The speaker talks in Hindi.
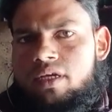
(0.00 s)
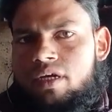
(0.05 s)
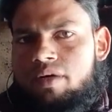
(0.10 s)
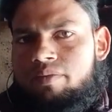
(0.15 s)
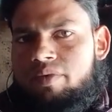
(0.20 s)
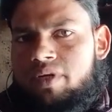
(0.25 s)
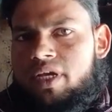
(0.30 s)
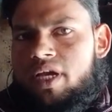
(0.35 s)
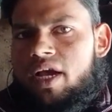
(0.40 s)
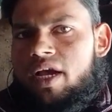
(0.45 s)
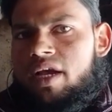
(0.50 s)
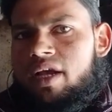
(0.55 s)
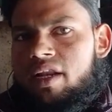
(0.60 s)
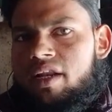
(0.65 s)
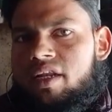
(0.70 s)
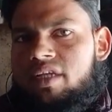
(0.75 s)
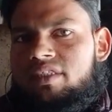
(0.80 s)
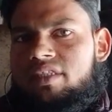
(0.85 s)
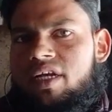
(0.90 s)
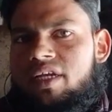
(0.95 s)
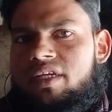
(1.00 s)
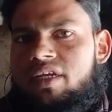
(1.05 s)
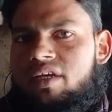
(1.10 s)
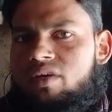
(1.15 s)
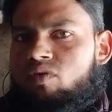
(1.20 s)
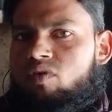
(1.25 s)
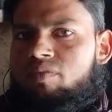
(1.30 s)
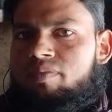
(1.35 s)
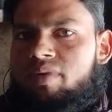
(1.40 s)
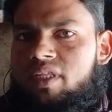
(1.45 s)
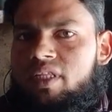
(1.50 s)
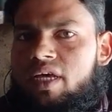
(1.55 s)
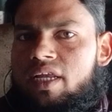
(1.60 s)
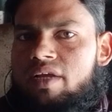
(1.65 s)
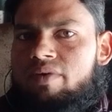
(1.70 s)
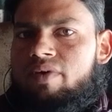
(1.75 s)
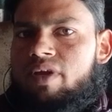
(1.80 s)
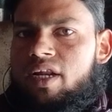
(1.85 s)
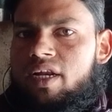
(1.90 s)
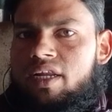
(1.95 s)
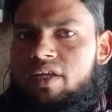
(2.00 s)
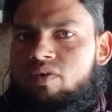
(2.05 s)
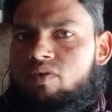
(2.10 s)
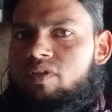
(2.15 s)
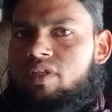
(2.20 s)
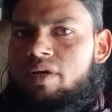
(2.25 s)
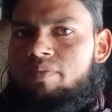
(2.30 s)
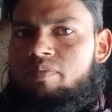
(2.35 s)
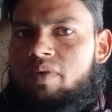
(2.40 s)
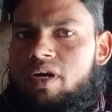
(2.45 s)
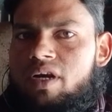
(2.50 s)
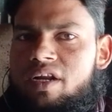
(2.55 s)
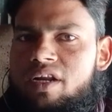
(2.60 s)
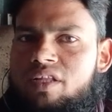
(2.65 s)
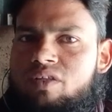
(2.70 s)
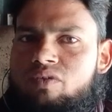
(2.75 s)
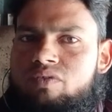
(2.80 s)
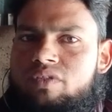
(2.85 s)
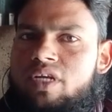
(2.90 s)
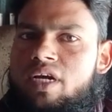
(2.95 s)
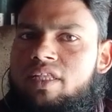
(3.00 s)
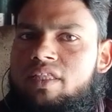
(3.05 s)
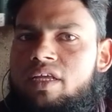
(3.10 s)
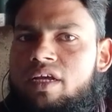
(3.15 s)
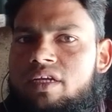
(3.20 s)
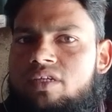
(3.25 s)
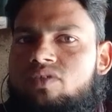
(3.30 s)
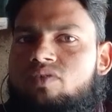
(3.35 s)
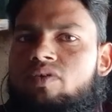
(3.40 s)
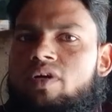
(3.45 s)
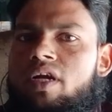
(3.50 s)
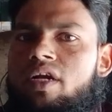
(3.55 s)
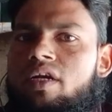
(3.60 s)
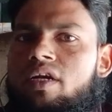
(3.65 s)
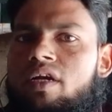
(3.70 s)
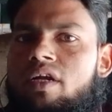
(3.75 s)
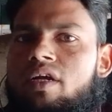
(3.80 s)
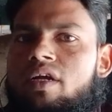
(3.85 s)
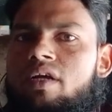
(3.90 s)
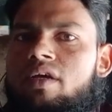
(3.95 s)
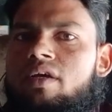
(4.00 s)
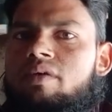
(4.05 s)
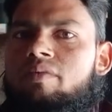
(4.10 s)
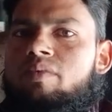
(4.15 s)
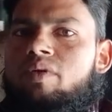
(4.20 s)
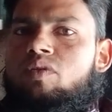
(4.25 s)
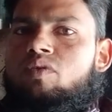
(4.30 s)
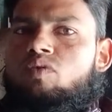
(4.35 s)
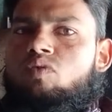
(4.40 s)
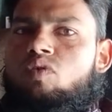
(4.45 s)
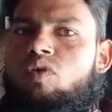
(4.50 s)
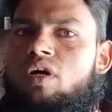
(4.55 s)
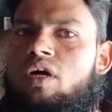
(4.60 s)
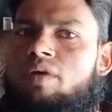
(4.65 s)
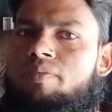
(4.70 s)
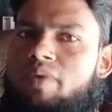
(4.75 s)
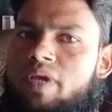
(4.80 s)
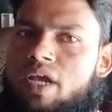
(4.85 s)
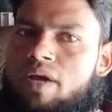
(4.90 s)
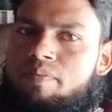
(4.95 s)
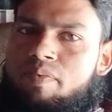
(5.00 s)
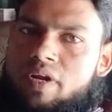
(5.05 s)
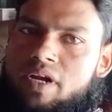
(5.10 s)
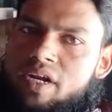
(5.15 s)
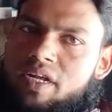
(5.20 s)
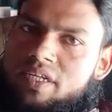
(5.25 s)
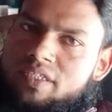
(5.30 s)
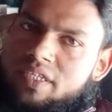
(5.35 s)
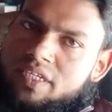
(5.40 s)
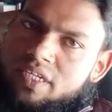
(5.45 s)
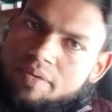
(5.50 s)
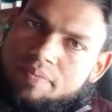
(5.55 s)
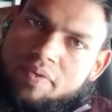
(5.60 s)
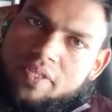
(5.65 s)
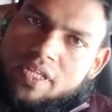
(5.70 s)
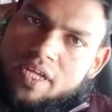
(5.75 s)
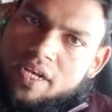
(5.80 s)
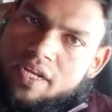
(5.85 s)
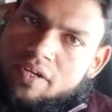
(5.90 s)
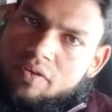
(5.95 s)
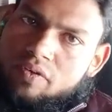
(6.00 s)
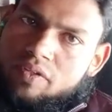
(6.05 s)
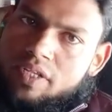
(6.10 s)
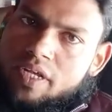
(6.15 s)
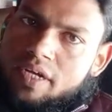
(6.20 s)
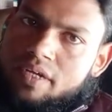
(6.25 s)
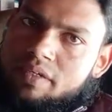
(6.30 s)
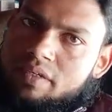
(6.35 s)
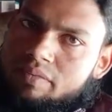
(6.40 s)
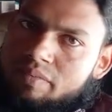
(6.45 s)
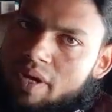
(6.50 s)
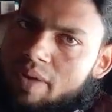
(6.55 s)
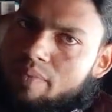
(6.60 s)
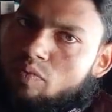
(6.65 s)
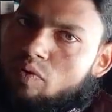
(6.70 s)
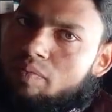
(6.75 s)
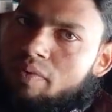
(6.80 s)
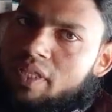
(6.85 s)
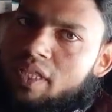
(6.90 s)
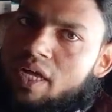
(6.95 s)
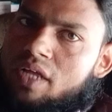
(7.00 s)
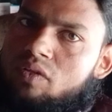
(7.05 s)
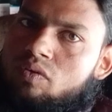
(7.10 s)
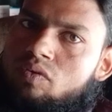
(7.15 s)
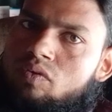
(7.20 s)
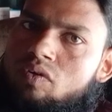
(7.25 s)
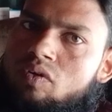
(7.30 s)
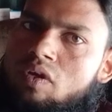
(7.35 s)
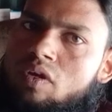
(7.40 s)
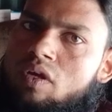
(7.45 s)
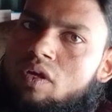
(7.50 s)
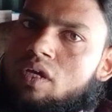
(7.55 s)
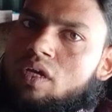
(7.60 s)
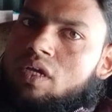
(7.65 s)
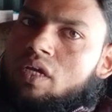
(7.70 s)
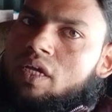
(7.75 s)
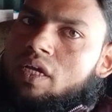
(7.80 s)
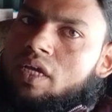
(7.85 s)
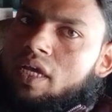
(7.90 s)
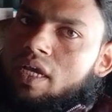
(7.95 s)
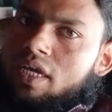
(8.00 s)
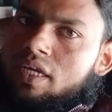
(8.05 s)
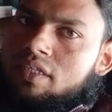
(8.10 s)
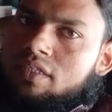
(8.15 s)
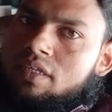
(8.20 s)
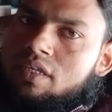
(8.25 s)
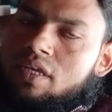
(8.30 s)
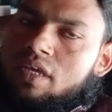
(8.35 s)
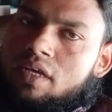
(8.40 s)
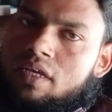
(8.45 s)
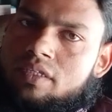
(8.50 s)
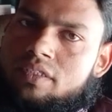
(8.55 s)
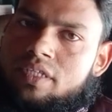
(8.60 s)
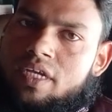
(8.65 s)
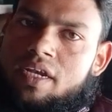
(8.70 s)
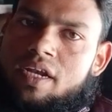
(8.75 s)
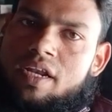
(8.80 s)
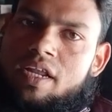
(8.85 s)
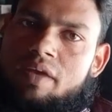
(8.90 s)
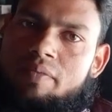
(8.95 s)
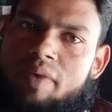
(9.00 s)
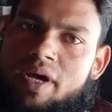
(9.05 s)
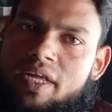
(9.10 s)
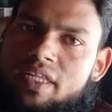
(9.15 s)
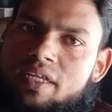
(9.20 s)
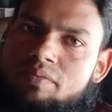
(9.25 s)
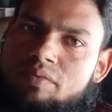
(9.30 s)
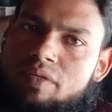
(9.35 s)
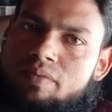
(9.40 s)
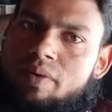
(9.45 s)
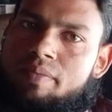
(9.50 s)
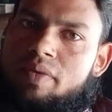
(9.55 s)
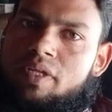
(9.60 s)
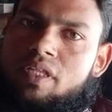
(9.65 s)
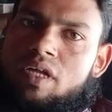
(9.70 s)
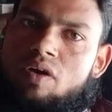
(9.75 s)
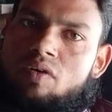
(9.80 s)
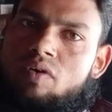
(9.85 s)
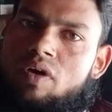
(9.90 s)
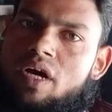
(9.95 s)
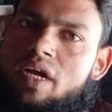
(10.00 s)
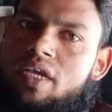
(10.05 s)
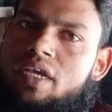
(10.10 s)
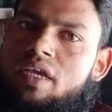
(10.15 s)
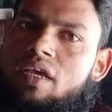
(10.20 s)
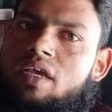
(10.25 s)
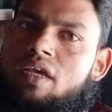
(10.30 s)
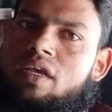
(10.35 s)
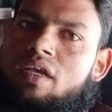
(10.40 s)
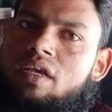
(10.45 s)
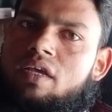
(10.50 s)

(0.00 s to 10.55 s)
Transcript: कब क्या करना चाहिए कोई बताने वाला नहीं होता है पढ़ना तो चाहता है स्टूडेंट पर तो उनको कब क्या पढ़ना चाहिए पता नहीं होता है मैं आपको बता दूं इस चैनल के माध्यम से मैं बताऊंगा कि